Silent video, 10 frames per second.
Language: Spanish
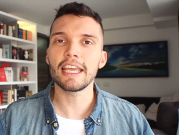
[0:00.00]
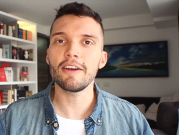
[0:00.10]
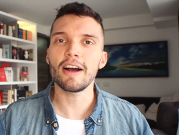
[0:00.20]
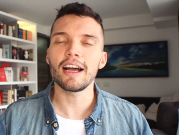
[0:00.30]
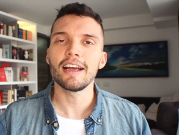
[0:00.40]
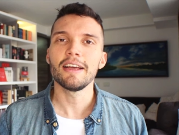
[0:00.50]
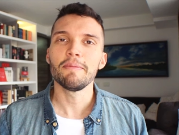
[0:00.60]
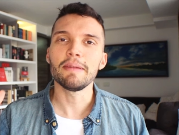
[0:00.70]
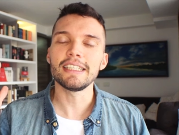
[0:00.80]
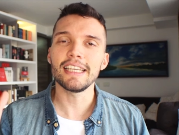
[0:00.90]
aquí va
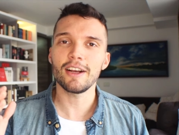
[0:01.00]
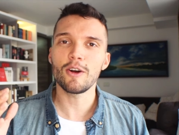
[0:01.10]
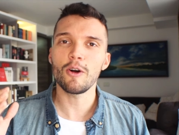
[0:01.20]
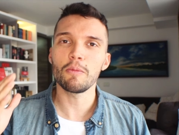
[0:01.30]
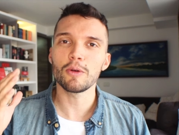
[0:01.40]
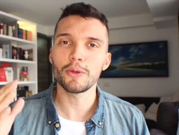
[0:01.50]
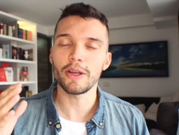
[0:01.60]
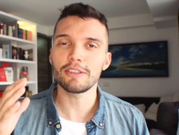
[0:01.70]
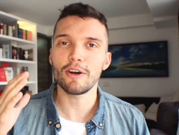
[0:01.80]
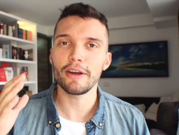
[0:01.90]
mis 5
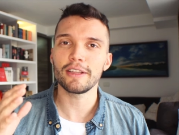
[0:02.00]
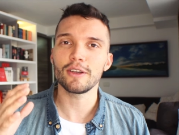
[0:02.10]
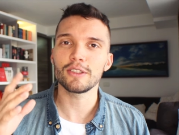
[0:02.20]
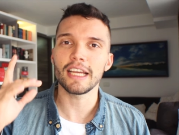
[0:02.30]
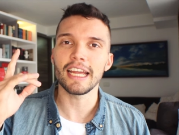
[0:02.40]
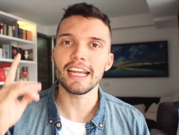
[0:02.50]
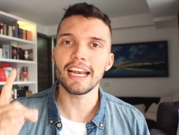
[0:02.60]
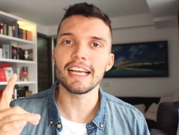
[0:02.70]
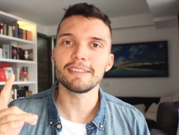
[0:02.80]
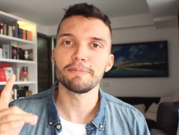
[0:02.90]
booktubers favoritos en
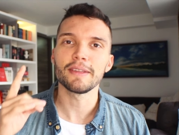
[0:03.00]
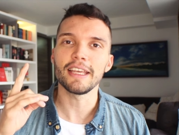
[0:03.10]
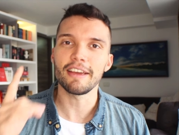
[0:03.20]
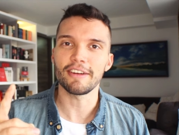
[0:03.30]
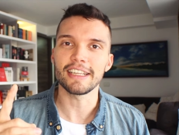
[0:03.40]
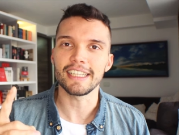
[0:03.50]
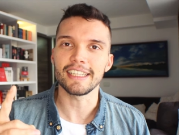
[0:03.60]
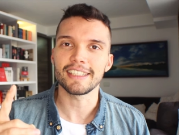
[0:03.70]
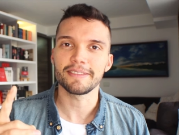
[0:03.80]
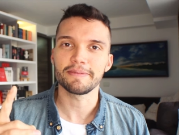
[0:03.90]
inglés y en
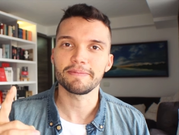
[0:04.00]
francés.